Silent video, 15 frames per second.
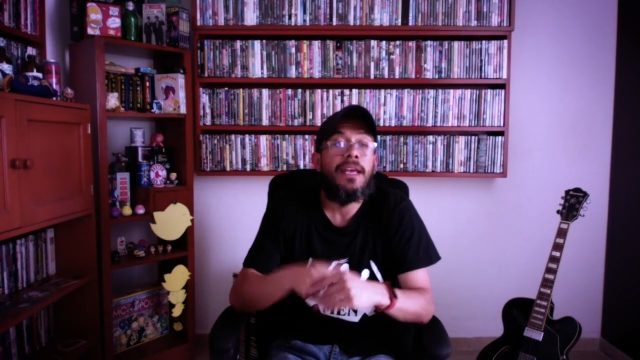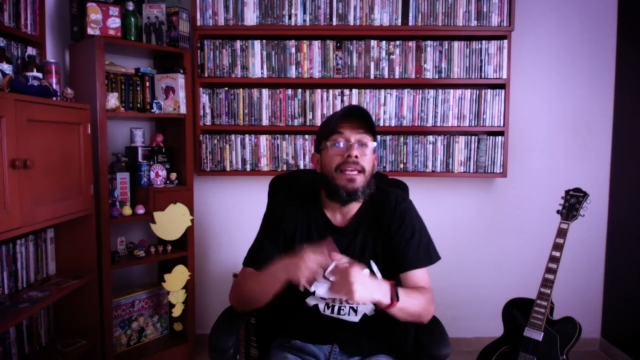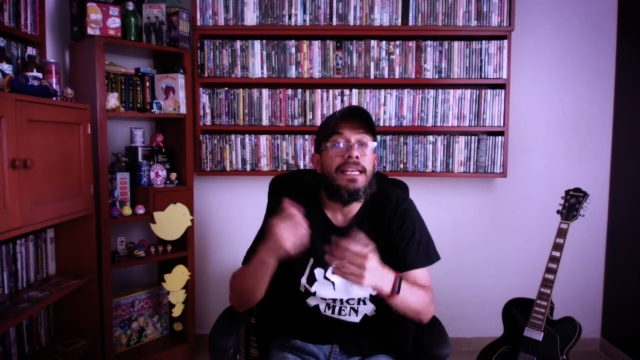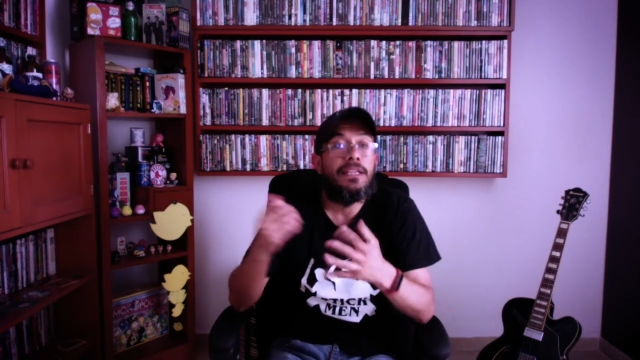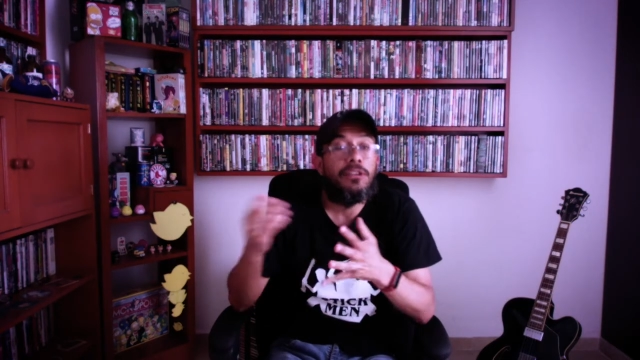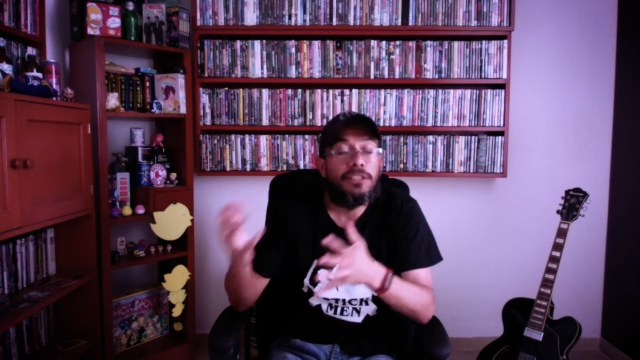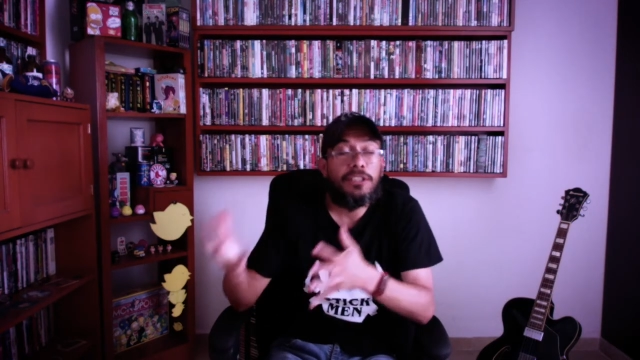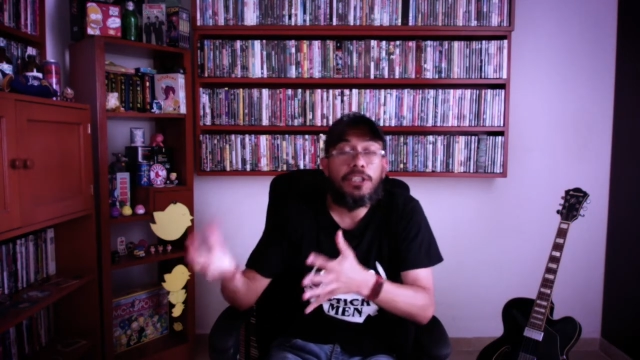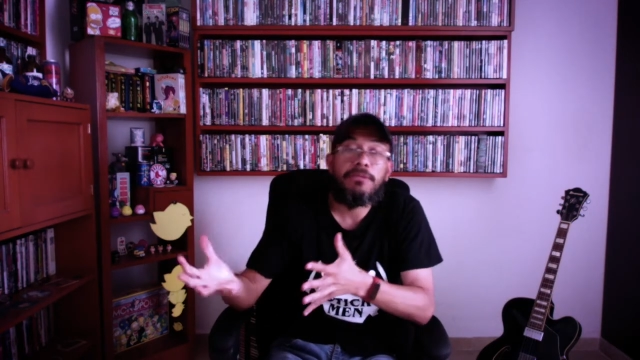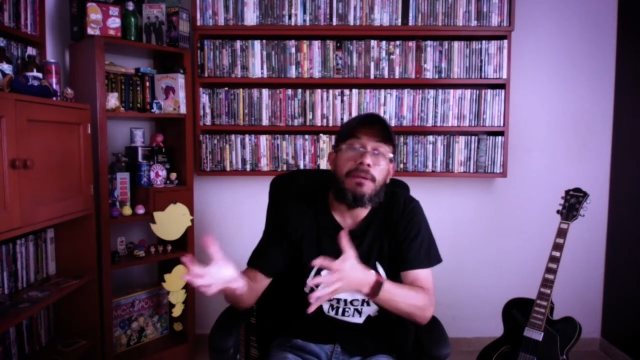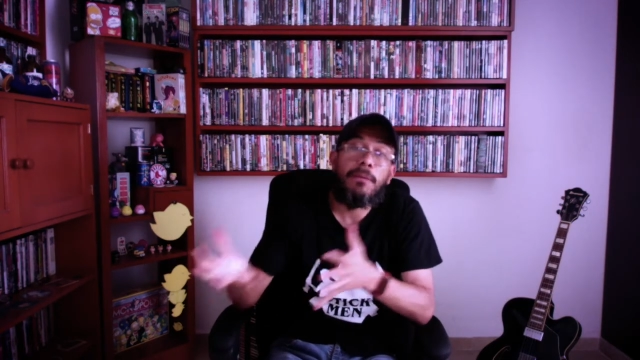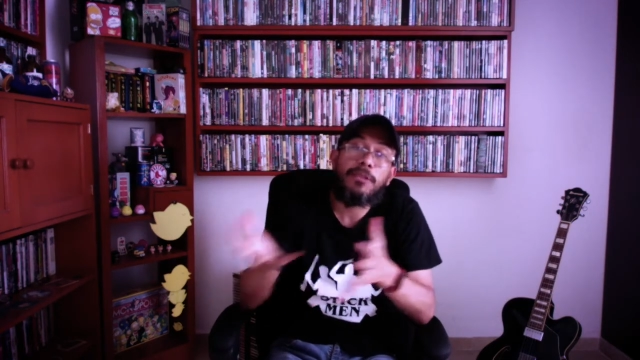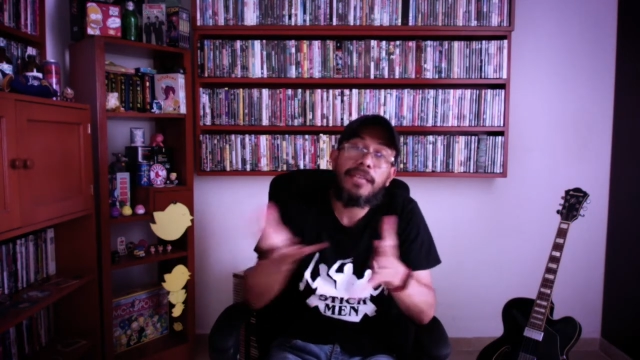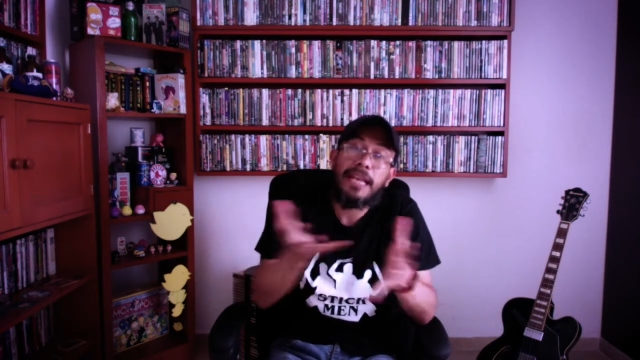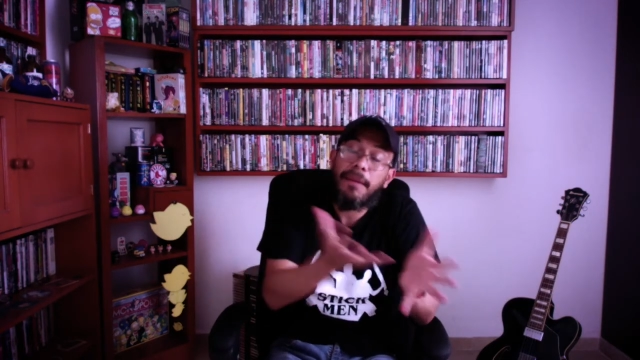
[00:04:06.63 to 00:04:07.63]
y entonces nos
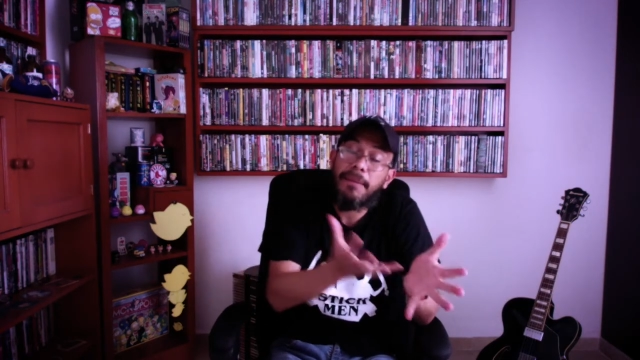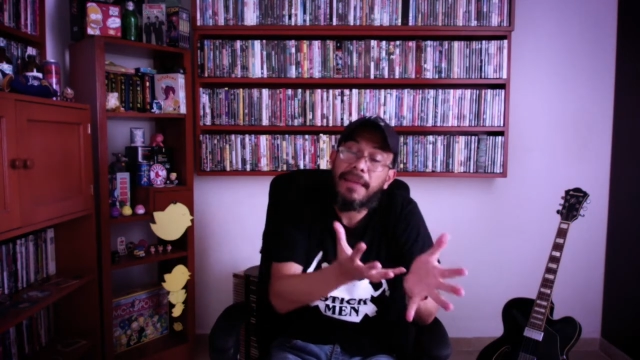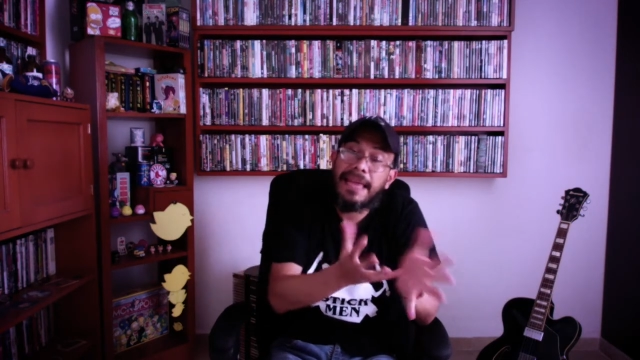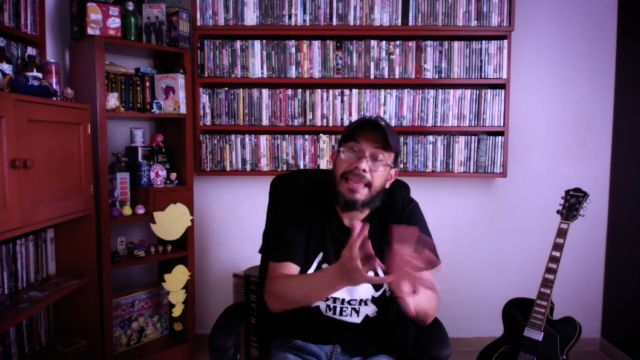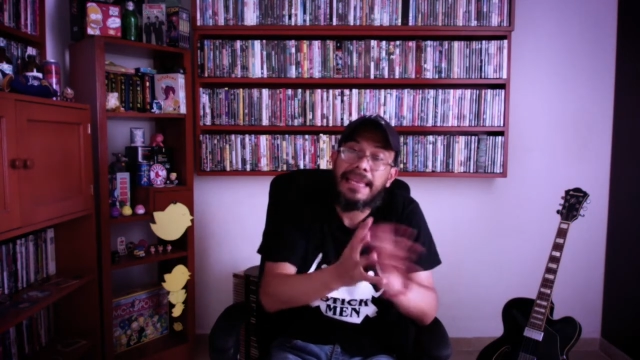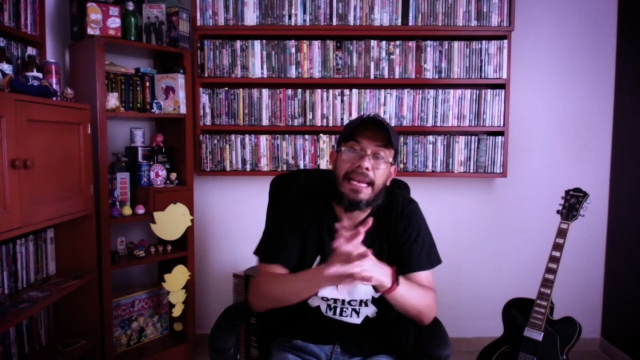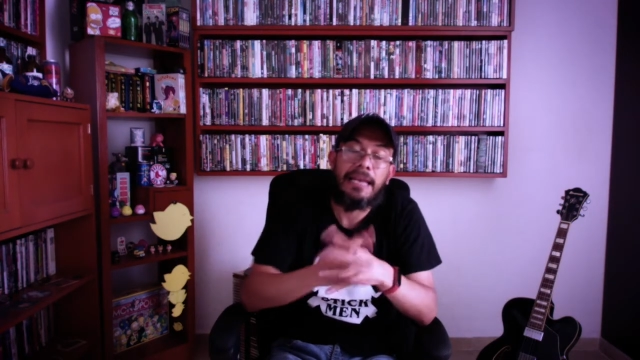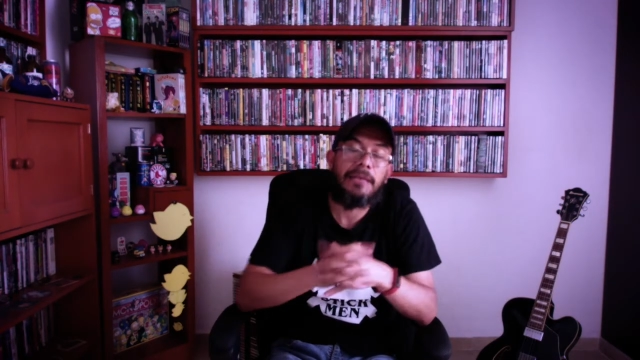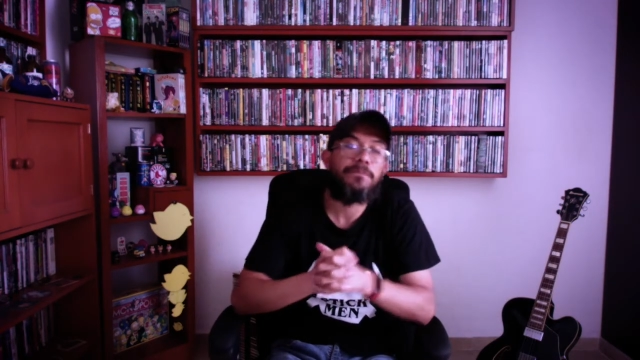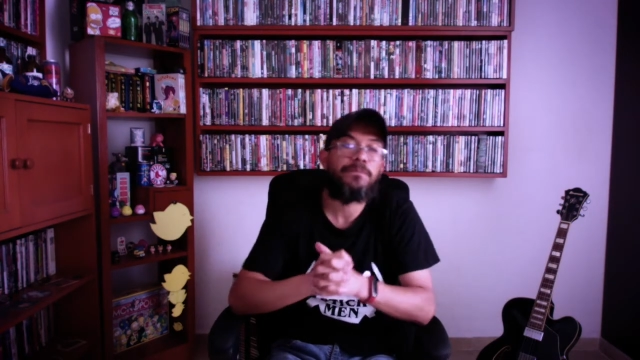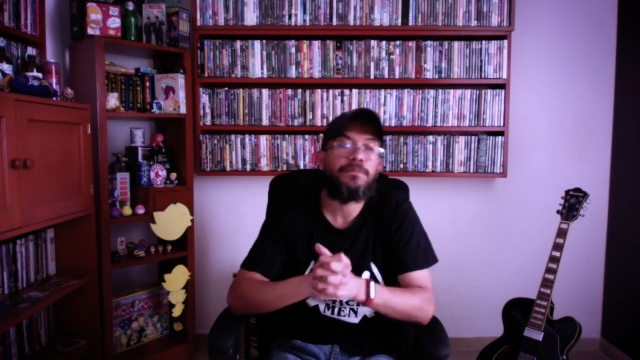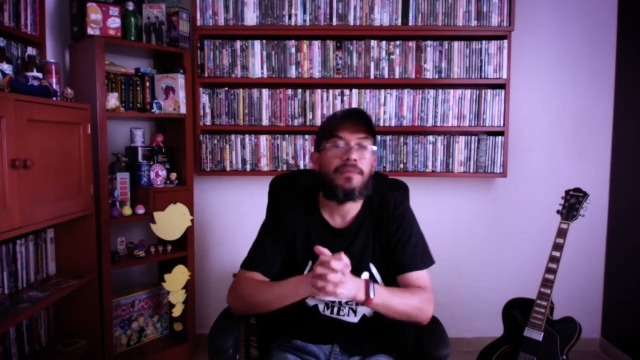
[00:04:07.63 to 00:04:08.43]
vamos a la vida de él,